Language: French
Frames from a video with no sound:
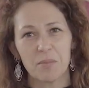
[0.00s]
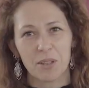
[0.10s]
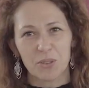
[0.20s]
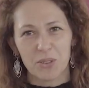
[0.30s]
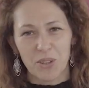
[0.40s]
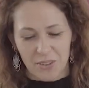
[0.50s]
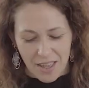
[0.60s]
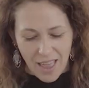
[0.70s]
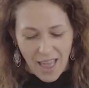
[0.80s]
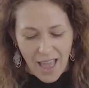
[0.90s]
maintenant,
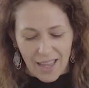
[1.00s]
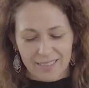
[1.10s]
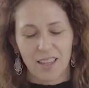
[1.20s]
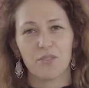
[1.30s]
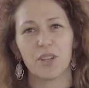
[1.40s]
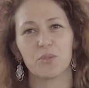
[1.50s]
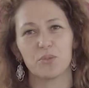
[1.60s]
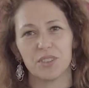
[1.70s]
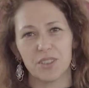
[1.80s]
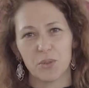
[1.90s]
à travers nos
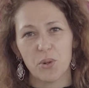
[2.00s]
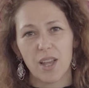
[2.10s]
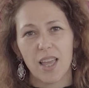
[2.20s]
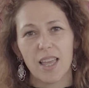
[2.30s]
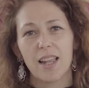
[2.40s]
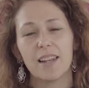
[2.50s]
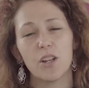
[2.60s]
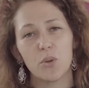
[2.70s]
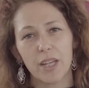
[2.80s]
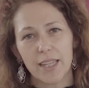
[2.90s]
vidéos, les
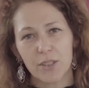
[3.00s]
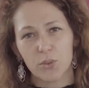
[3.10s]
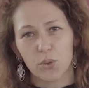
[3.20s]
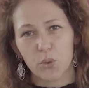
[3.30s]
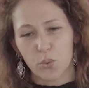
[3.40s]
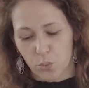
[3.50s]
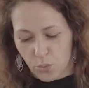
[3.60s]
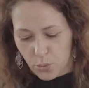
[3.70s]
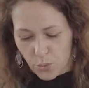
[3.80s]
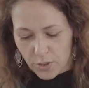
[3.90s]
lauréats de notre
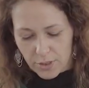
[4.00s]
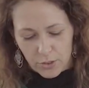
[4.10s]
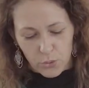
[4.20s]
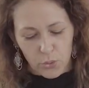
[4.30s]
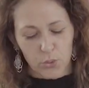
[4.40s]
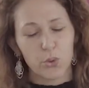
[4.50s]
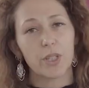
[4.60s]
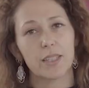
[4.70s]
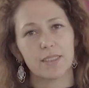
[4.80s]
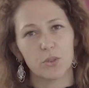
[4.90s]
concours dans nos deux
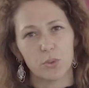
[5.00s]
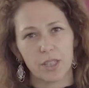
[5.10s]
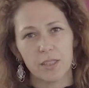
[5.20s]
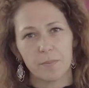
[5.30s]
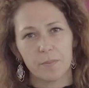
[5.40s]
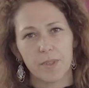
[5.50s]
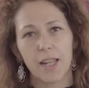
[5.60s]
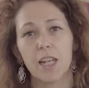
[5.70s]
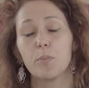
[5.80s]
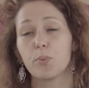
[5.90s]
catégories,
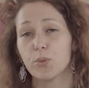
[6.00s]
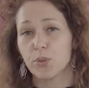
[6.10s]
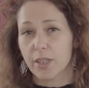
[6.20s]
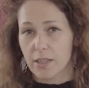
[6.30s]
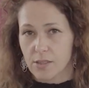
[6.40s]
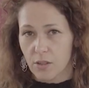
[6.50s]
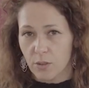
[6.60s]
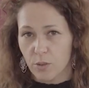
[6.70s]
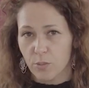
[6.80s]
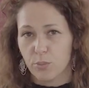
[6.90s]
les plus de 15 ans
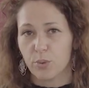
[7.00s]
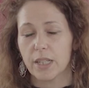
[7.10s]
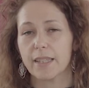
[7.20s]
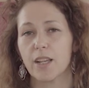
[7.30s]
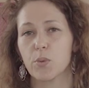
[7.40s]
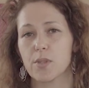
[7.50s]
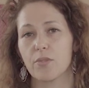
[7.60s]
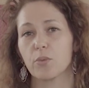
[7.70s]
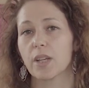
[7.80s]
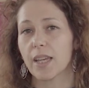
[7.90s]
pour lesquels nous
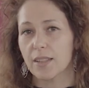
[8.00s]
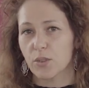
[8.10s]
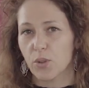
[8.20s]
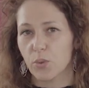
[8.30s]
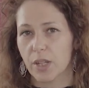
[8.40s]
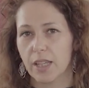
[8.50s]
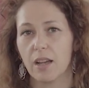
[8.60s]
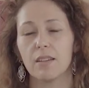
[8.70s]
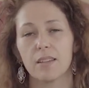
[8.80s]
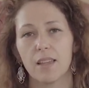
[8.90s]
avons quatre lauréats,
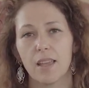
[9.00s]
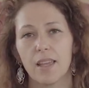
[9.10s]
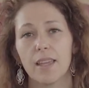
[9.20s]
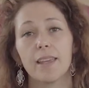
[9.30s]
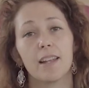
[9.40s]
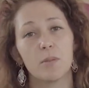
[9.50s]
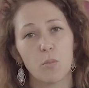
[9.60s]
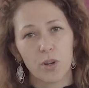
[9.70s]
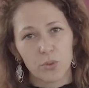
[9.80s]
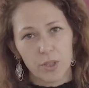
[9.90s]
et les
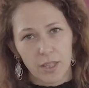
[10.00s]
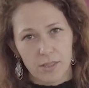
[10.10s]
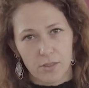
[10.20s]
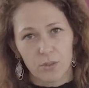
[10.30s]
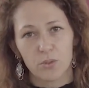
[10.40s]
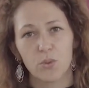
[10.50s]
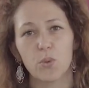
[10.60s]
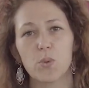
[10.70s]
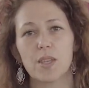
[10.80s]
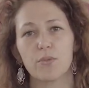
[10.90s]
moins de 15 ans, où
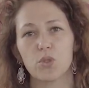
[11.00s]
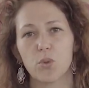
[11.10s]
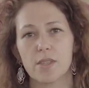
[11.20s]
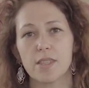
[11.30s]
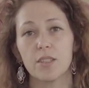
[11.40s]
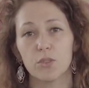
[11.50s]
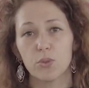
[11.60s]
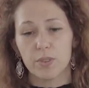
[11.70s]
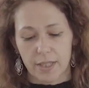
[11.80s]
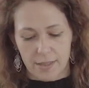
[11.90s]
nous avons choisi deux
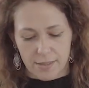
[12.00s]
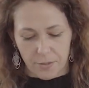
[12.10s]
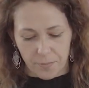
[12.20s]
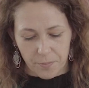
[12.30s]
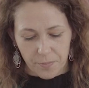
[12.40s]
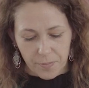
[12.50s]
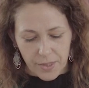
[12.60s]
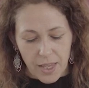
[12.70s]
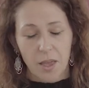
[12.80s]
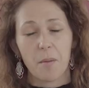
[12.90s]
textes.
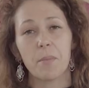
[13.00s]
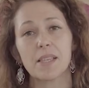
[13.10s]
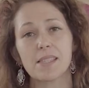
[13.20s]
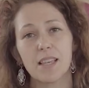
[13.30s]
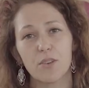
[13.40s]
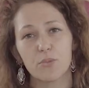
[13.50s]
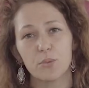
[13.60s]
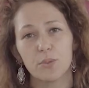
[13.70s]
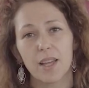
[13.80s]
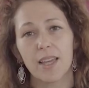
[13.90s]
Merci à vous
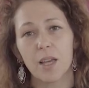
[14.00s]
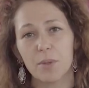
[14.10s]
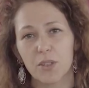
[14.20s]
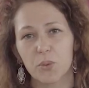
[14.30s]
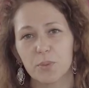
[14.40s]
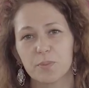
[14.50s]
et à bientôt.